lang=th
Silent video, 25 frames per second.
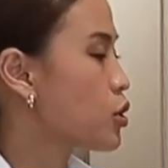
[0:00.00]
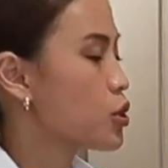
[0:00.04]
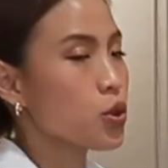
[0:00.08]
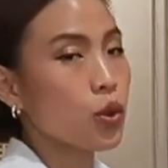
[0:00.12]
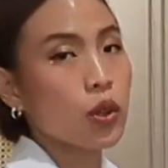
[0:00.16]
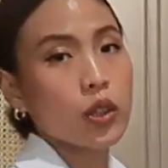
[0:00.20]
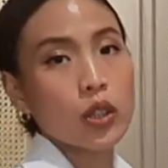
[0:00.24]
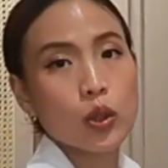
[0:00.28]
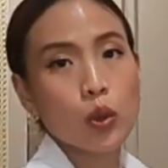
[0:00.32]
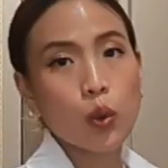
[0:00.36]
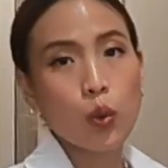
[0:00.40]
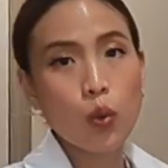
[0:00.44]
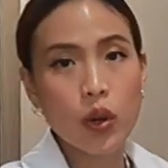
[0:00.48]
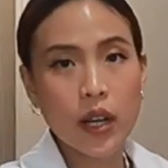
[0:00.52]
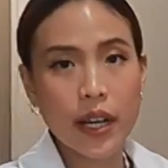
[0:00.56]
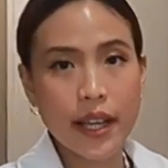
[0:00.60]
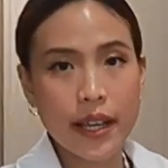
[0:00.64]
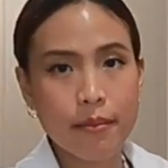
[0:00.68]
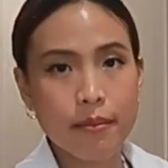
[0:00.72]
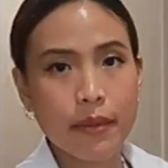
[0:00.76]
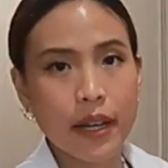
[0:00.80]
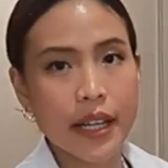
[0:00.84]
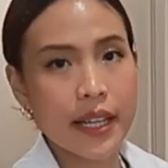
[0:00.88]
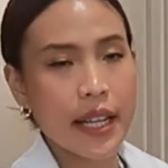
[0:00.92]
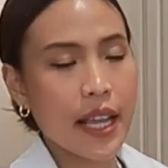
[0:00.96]
ส่วนตู้ริ
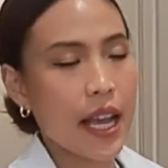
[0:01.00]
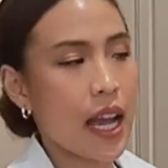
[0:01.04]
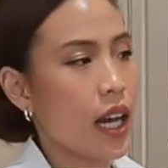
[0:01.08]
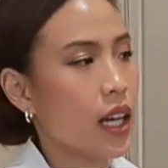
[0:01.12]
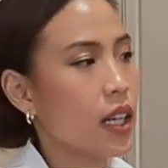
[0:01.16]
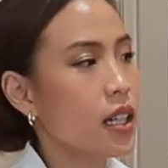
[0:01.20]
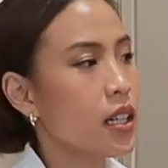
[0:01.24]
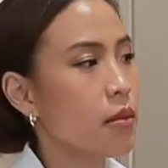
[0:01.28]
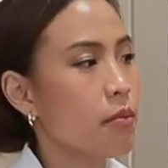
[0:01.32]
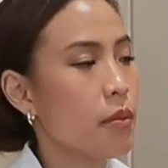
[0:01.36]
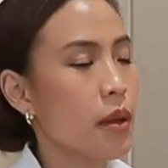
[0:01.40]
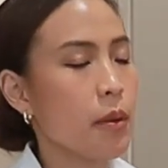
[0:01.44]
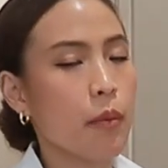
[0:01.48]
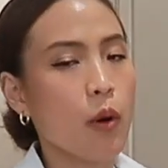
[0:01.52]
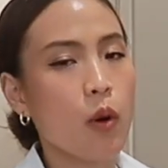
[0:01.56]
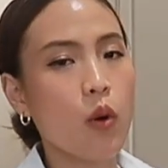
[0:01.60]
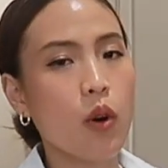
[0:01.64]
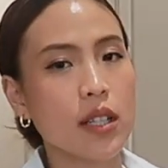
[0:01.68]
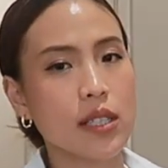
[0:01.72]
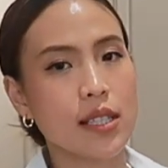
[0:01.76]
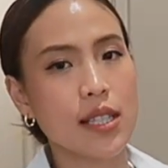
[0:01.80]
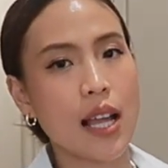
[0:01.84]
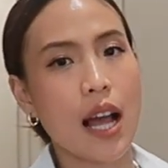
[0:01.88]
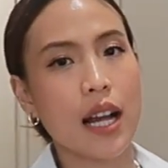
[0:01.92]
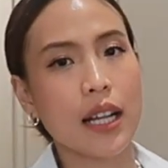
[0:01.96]
ม อันนี้คือปิโป้
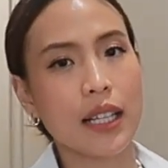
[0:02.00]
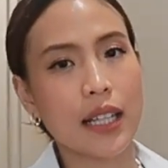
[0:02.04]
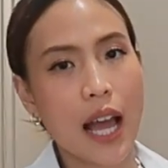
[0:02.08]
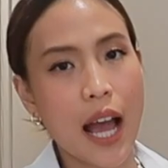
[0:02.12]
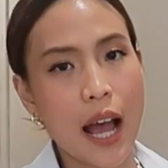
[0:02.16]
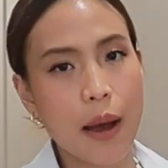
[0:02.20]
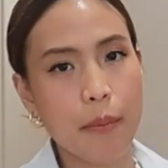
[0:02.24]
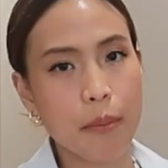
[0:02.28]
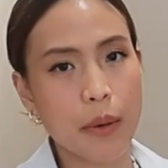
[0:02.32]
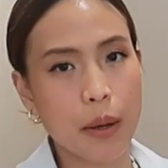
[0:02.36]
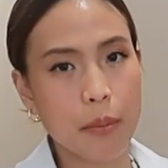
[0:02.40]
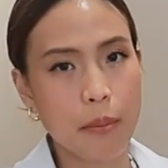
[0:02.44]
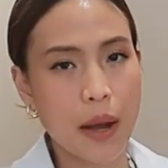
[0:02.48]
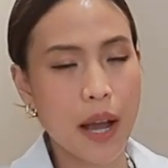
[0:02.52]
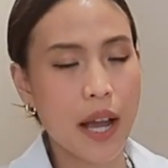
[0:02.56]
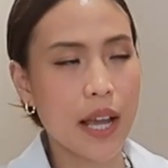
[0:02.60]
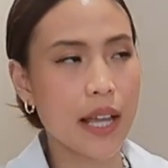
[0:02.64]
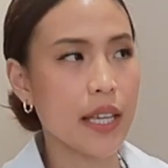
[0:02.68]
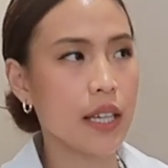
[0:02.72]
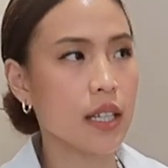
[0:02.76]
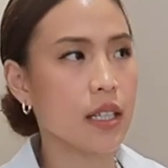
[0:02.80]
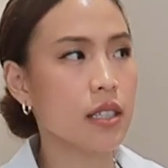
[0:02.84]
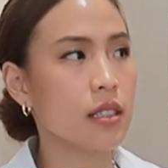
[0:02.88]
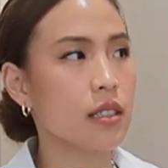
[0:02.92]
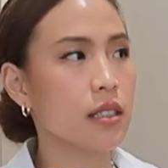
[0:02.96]
สั่งทำมาใหม่
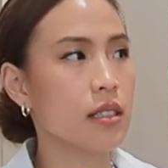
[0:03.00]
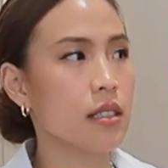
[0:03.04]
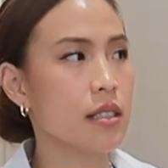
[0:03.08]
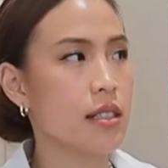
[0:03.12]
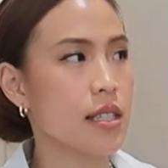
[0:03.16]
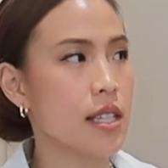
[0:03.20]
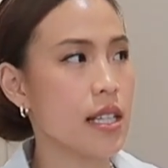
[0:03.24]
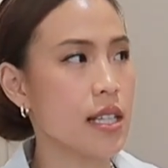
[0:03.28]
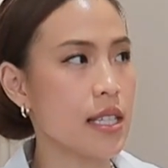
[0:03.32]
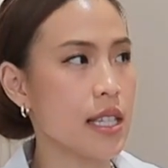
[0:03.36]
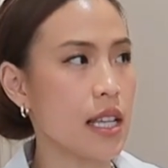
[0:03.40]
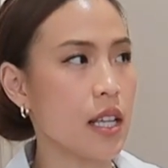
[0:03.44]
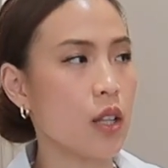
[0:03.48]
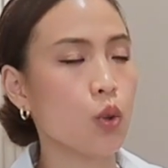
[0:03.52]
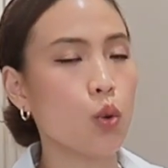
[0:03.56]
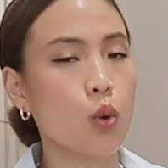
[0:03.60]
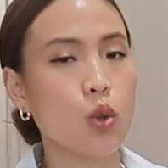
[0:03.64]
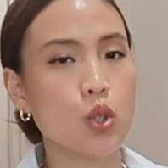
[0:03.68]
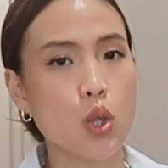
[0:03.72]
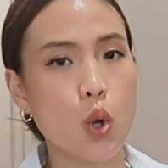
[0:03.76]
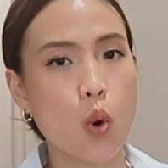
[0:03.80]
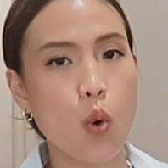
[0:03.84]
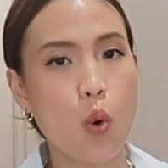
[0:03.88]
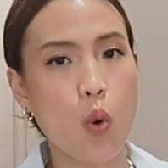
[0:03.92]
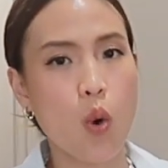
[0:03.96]
คือจริง ๆ ตัว
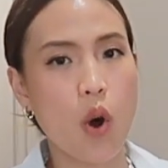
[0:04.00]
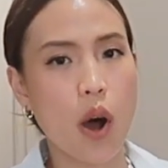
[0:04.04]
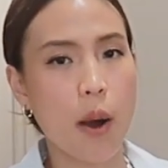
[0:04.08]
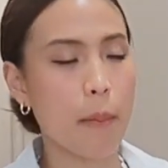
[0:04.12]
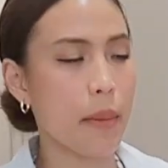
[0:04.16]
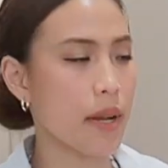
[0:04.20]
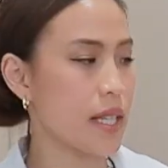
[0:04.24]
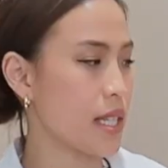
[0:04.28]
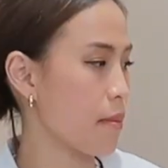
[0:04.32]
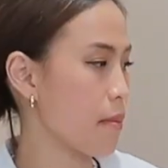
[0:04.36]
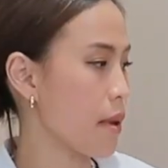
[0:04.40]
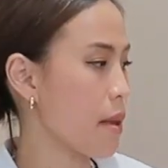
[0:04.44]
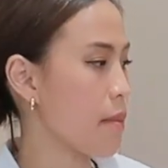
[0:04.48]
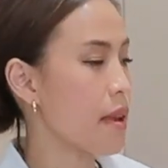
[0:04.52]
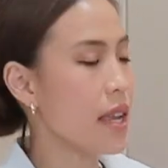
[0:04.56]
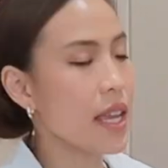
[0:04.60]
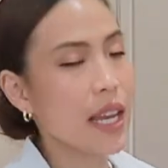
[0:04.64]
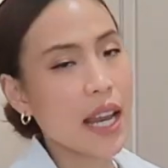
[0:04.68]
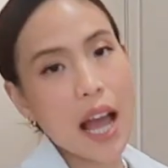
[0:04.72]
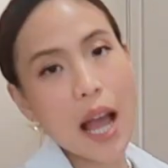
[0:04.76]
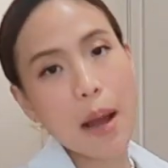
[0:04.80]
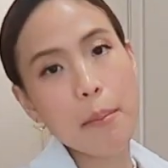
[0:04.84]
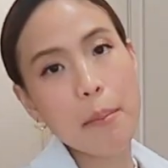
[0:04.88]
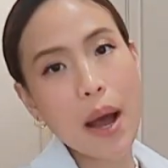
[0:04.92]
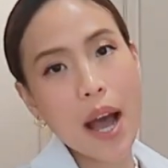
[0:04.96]
โชว์มันจะไม่มี
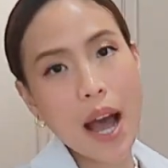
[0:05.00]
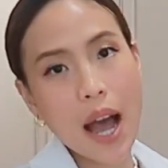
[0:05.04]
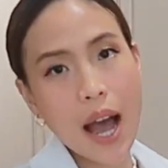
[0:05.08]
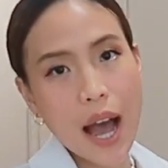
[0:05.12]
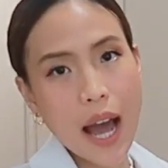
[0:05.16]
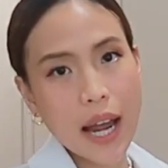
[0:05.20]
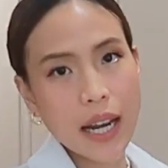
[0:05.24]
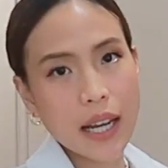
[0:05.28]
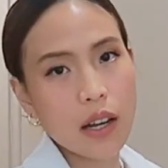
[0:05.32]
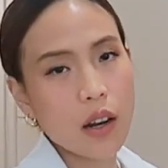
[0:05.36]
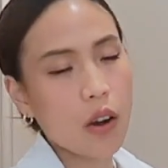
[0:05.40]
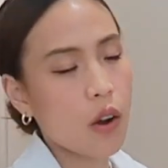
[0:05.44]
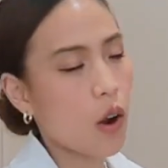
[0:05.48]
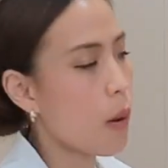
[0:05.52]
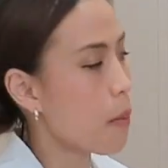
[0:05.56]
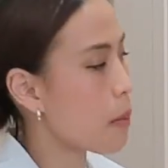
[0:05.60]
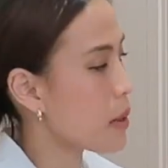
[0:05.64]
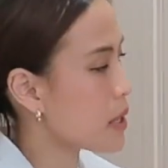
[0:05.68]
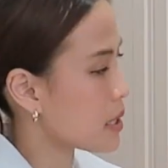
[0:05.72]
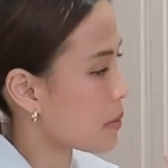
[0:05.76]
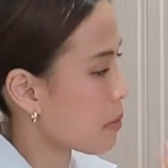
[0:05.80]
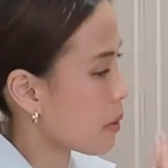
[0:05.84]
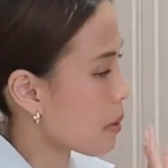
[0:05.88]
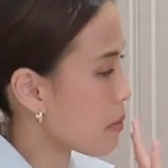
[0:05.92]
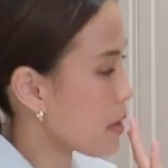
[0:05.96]
หน้าบาน แล้วก็มั
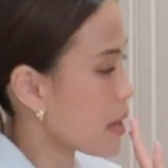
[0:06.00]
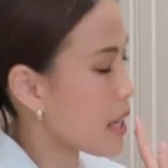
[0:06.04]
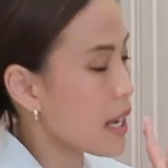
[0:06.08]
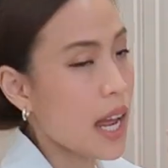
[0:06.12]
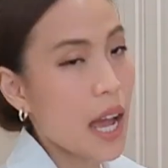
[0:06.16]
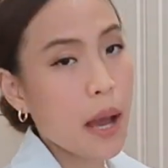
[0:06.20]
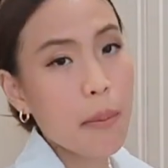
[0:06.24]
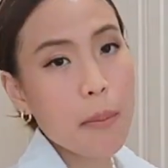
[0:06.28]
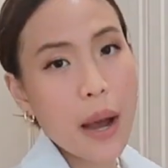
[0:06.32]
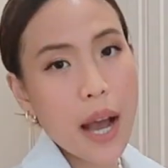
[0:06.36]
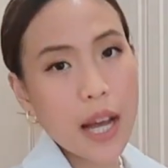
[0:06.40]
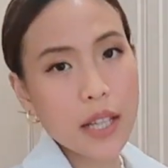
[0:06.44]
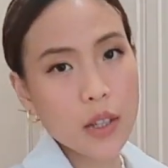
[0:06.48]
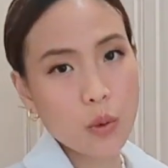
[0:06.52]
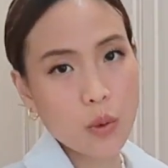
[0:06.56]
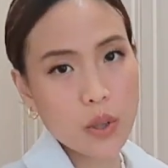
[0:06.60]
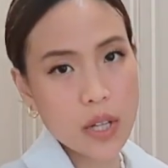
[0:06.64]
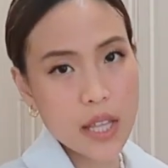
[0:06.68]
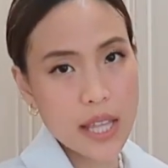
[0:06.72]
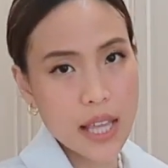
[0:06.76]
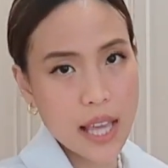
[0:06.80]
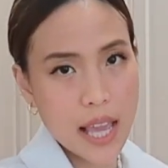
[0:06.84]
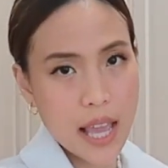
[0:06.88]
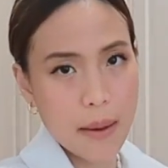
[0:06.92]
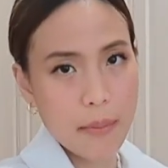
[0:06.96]
นจะไม่มีหน้าบานตรง
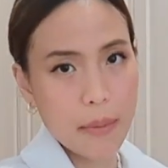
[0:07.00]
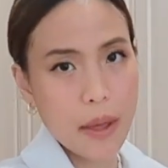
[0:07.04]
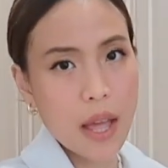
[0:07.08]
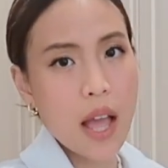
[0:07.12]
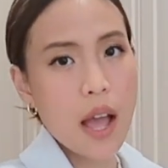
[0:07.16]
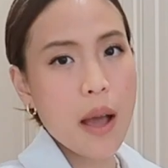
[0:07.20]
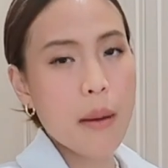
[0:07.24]
นี้เก็บ